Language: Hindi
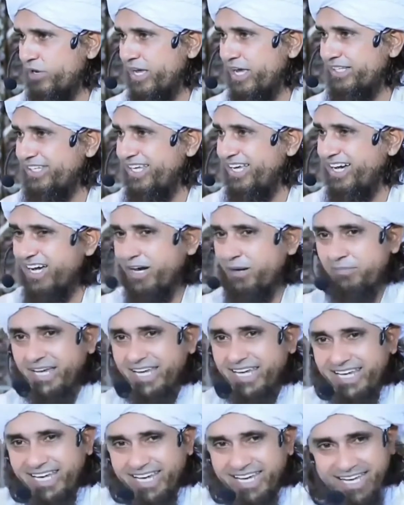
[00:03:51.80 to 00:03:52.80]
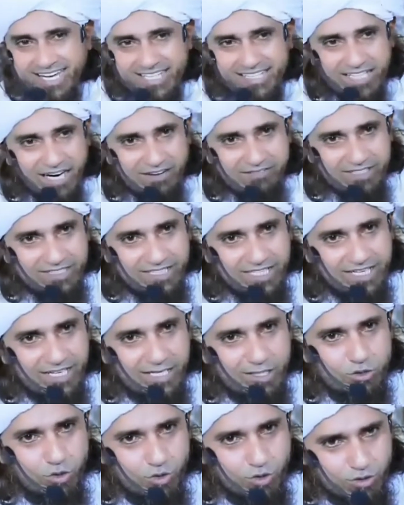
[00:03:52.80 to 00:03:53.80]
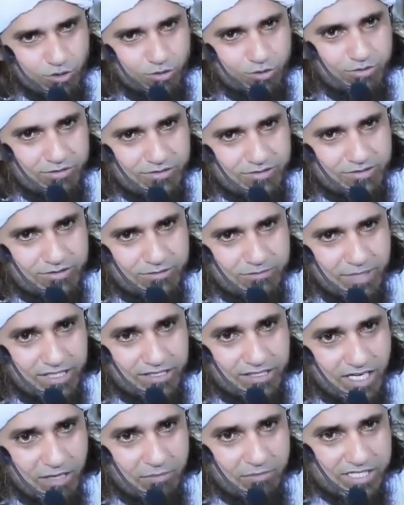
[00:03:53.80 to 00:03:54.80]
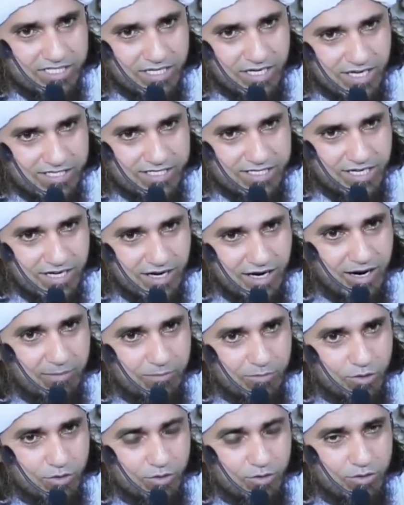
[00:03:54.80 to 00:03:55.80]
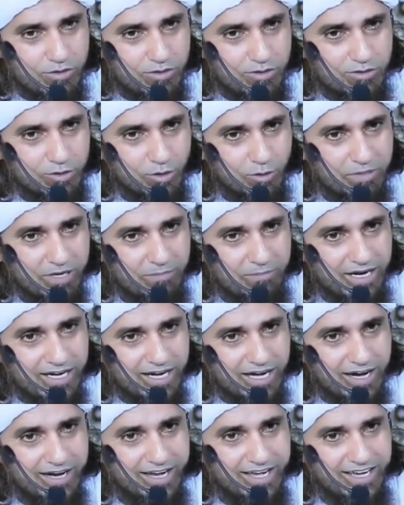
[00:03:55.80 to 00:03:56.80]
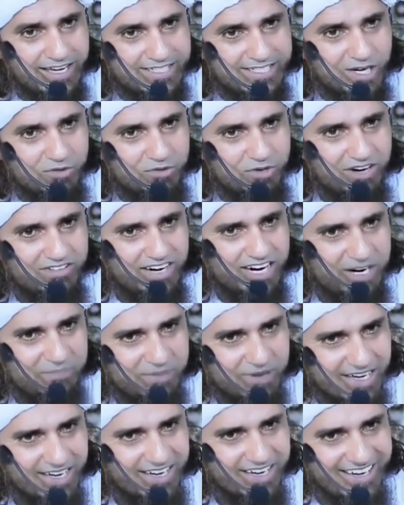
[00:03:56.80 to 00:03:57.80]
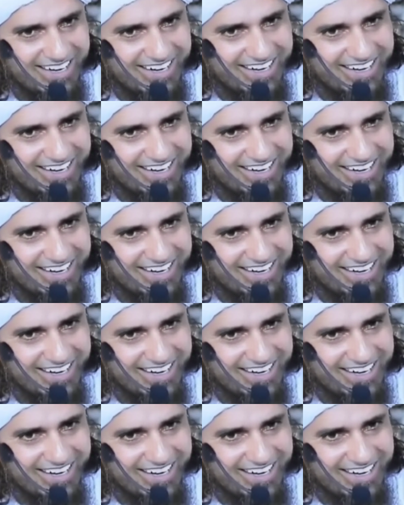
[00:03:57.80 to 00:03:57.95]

तो कहते हैं अगर मैं यही दावत देना छोड़ दूं मैं इतनी मसलहत से काम लूं तो फिर मैं करने क्या जाऊंगा वहां पे